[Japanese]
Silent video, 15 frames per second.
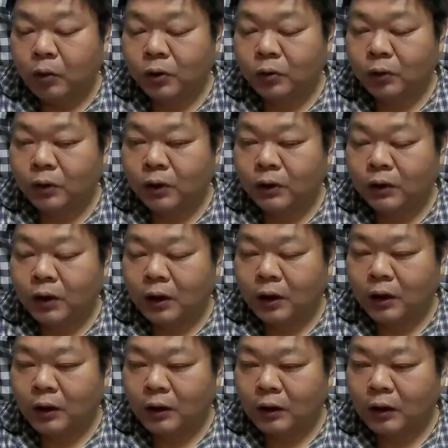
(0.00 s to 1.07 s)
防衛省が出し
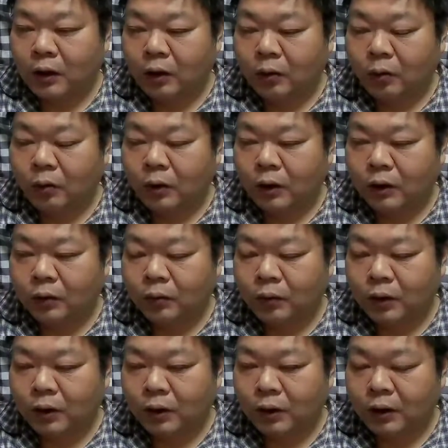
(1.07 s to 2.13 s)
たあの映
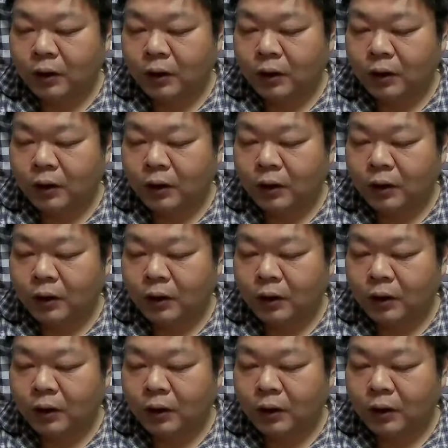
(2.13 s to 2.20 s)
像に